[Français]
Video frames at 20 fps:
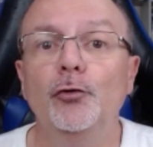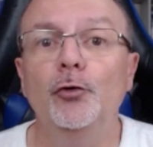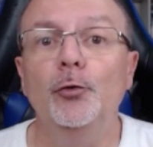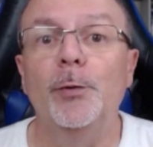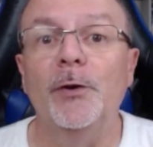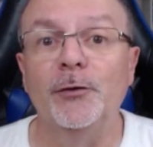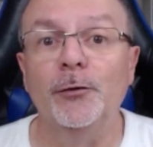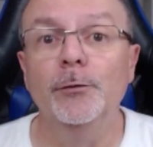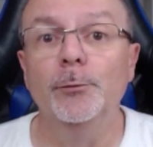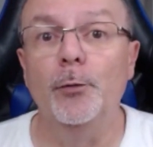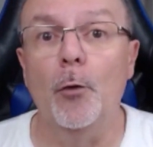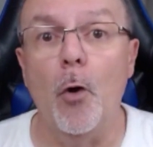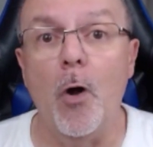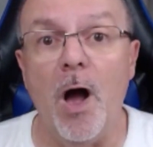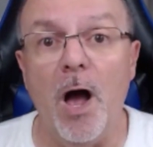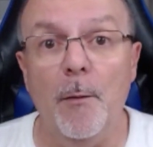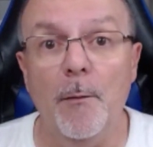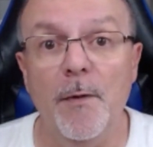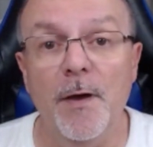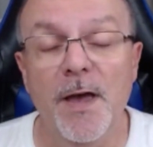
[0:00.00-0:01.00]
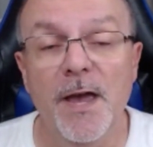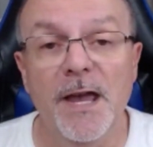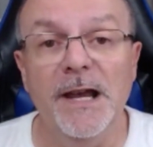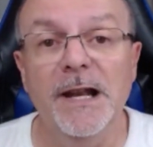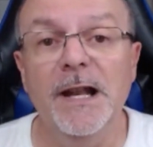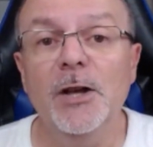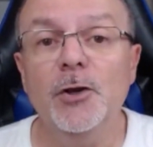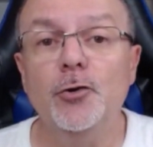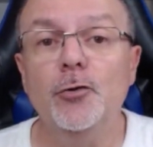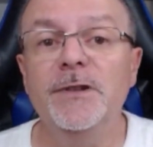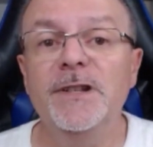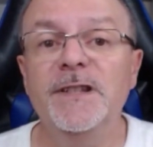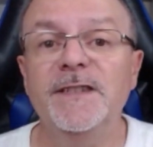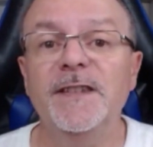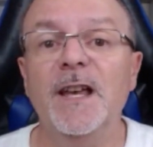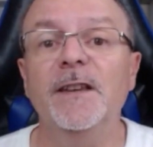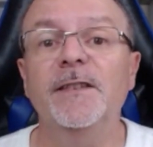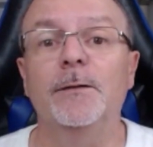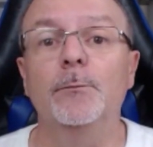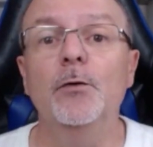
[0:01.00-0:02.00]
suppression de programme. Et là, je dis
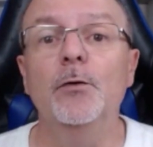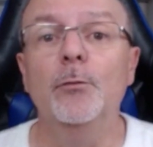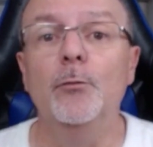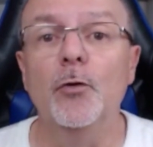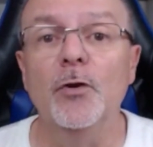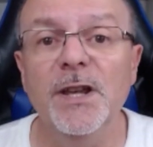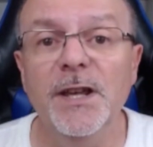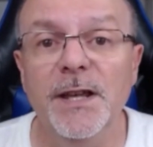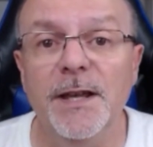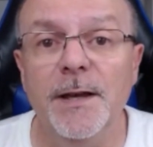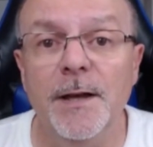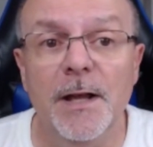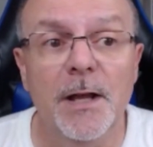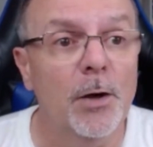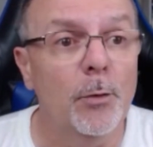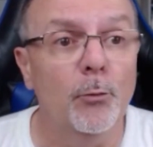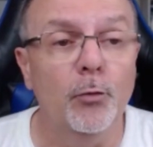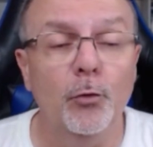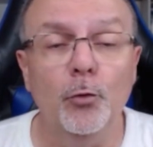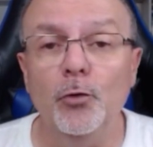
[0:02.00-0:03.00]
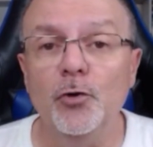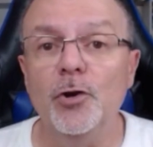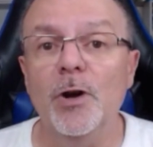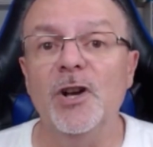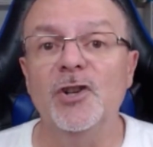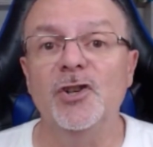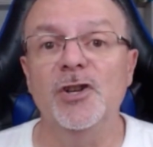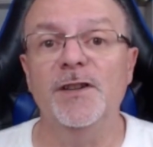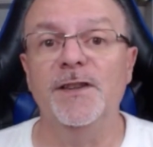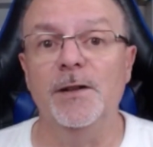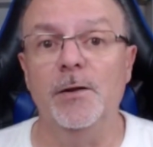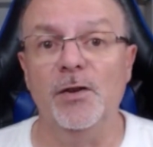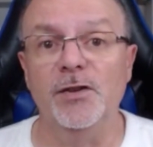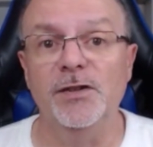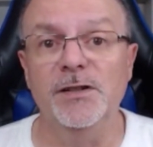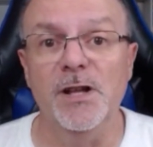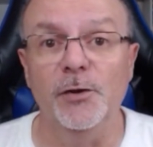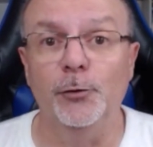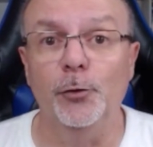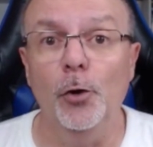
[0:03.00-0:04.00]
ça sans me moquer. Beaucoup de gens achètent un
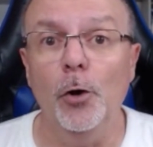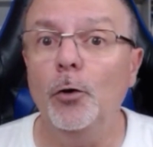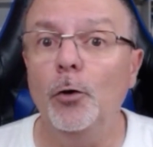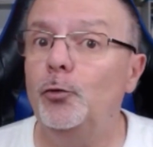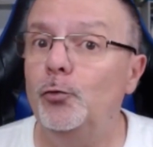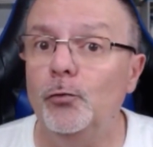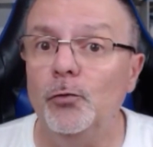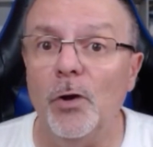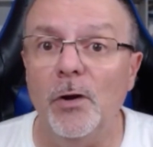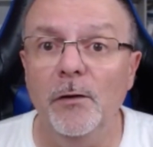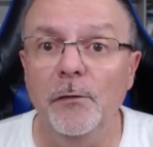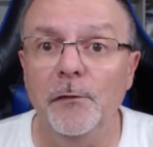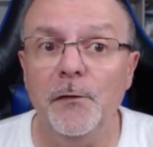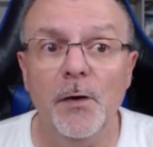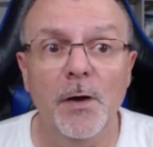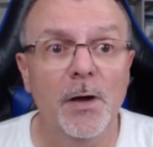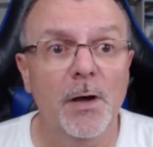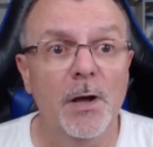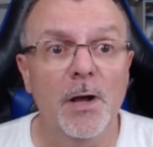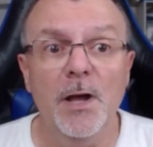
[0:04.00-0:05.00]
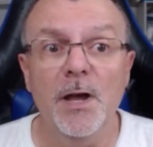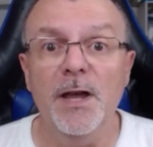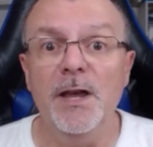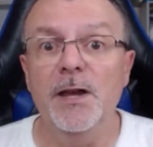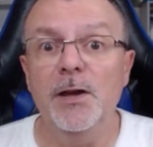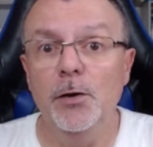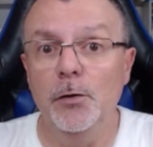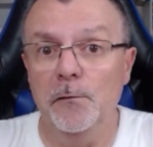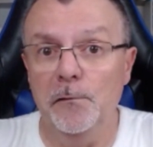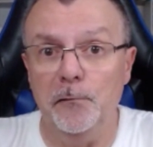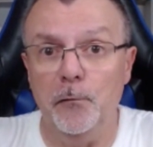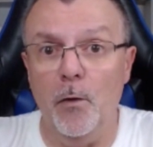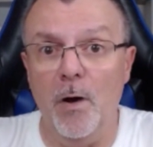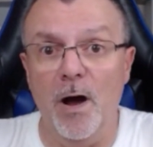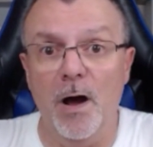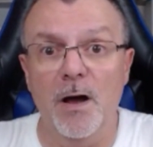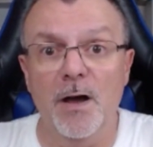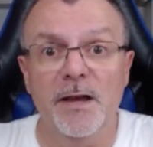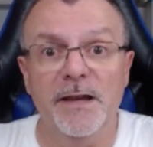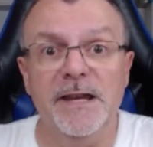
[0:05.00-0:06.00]
ordinateur tout neuf et une
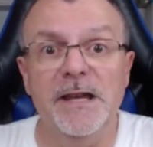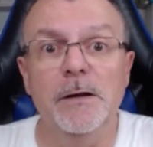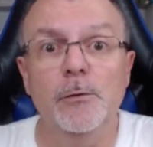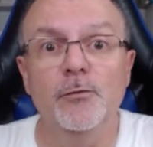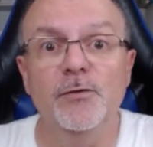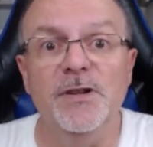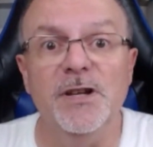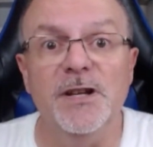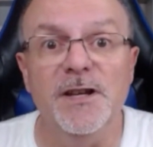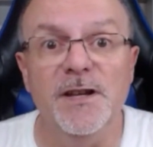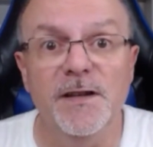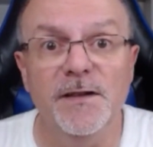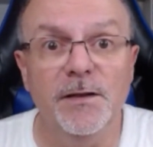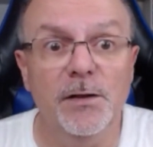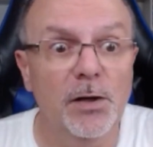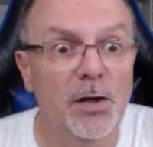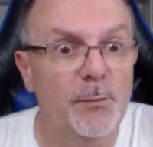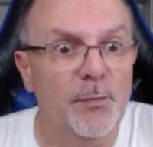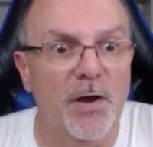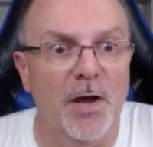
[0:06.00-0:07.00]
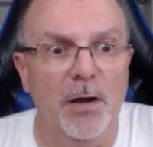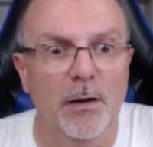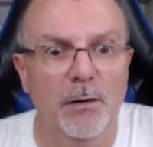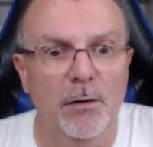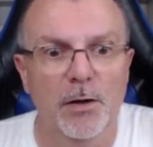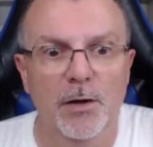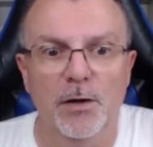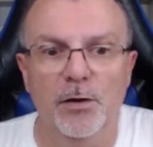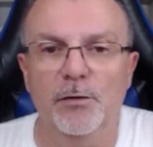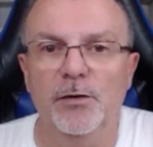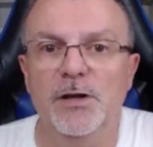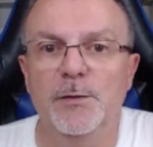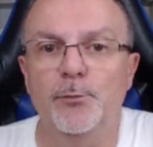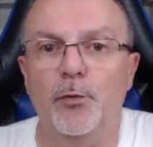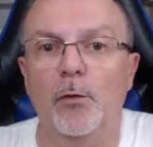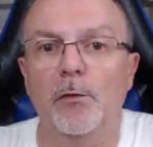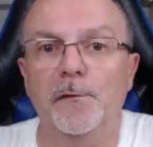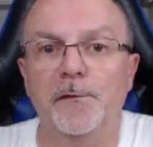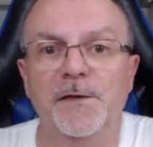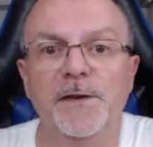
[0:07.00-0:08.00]
fois qu'ils l'utilisent, eh bien, euh, ils
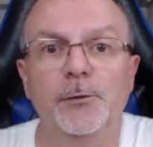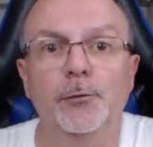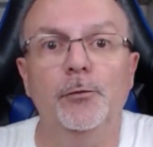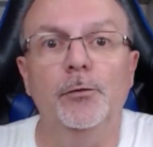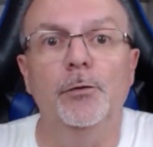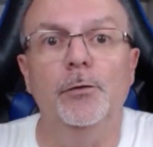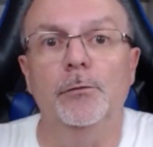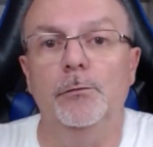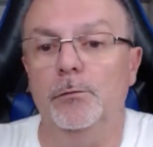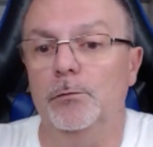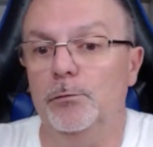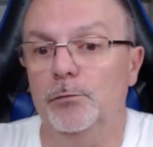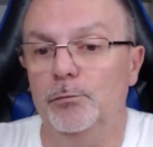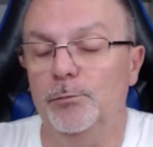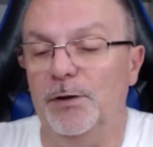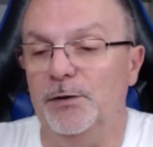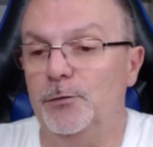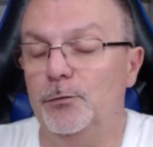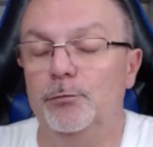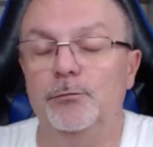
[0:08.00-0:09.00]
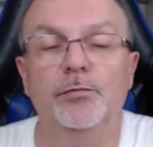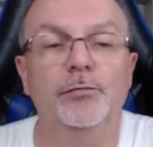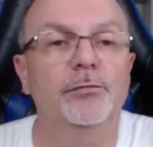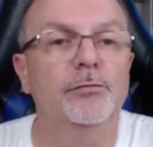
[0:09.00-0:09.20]
profitent de, euh, bah, du,